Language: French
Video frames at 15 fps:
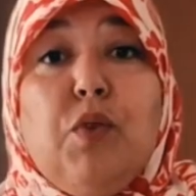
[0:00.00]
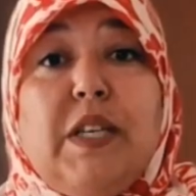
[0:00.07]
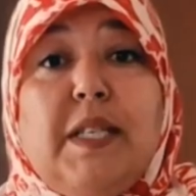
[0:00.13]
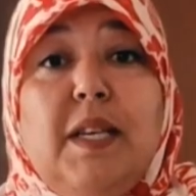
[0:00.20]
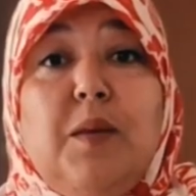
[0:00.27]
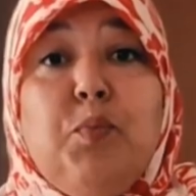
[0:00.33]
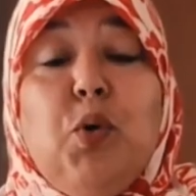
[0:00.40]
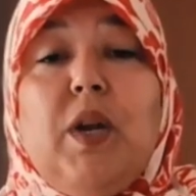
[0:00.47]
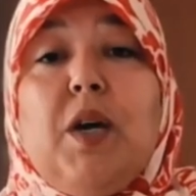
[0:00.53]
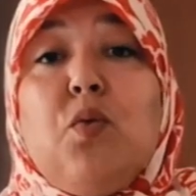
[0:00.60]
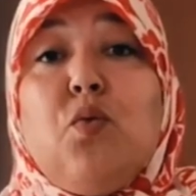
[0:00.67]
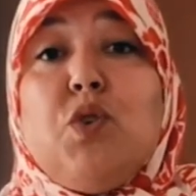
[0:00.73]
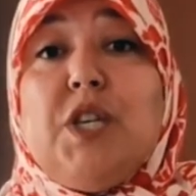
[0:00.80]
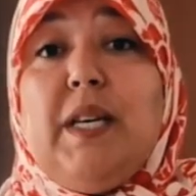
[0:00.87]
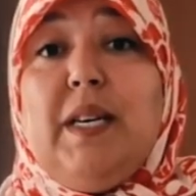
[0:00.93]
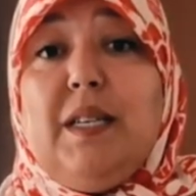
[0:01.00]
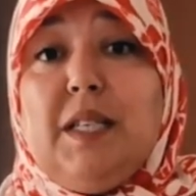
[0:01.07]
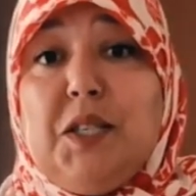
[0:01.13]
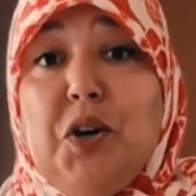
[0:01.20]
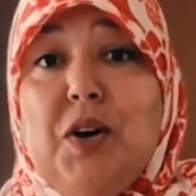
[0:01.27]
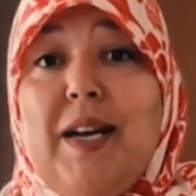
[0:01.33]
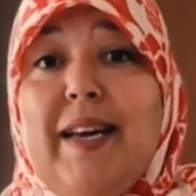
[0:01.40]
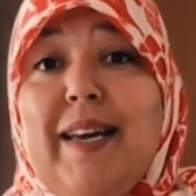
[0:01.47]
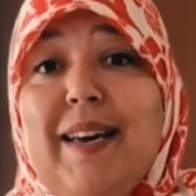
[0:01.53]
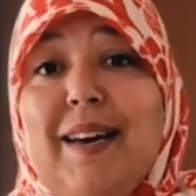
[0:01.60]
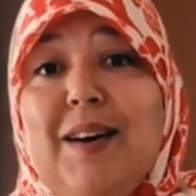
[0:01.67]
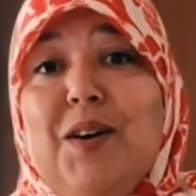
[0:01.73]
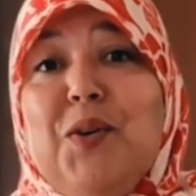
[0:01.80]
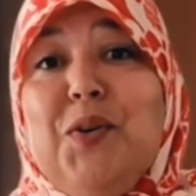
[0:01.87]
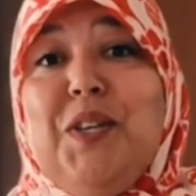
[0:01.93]
Voici pour les congés
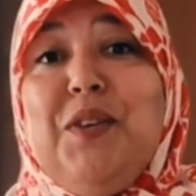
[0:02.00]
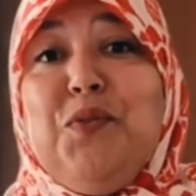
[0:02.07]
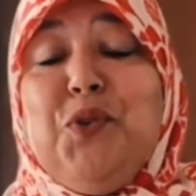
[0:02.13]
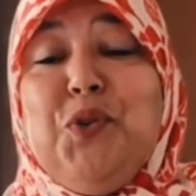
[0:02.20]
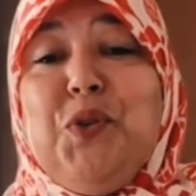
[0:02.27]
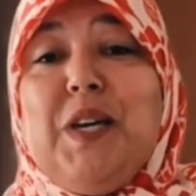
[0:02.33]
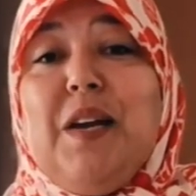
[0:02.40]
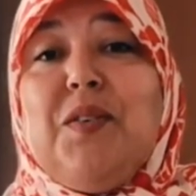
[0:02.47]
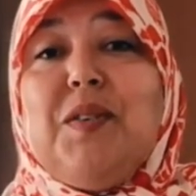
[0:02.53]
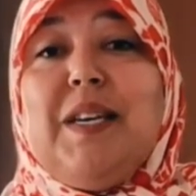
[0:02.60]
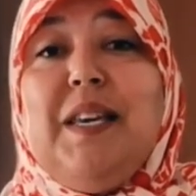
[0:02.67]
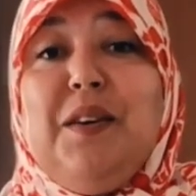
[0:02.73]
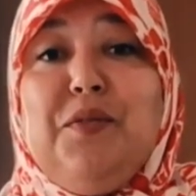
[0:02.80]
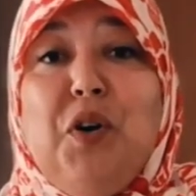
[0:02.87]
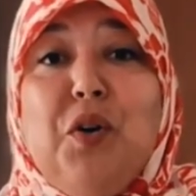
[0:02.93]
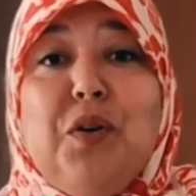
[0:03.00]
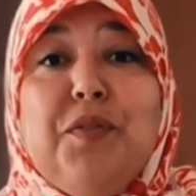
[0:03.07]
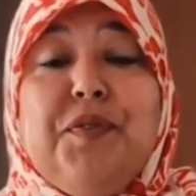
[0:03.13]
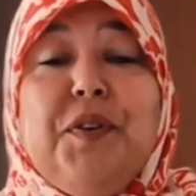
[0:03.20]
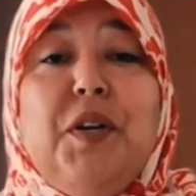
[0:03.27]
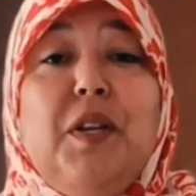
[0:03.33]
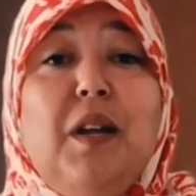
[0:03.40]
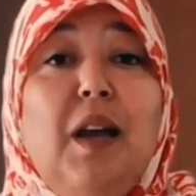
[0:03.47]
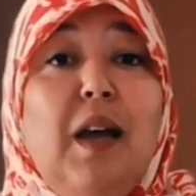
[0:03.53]
scolaires au niveau du calendrier francophone.